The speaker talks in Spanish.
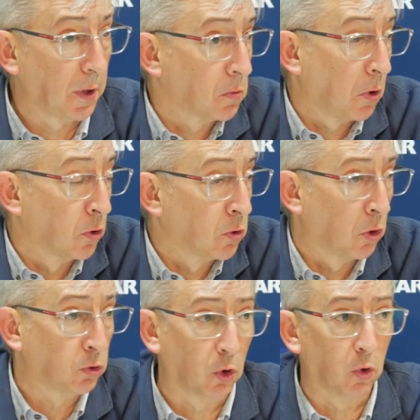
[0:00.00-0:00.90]
pero no,
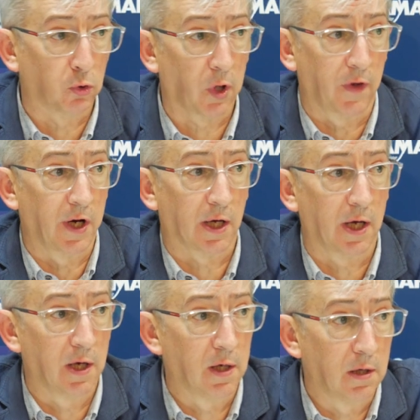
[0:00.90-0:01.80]
no, te diría
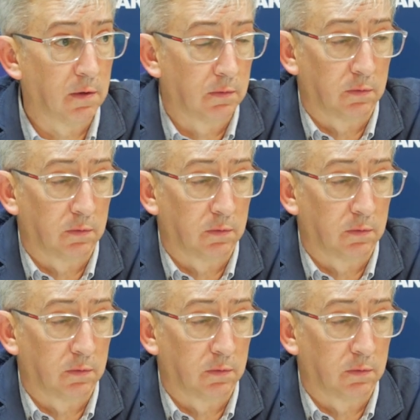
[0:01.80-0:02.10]
que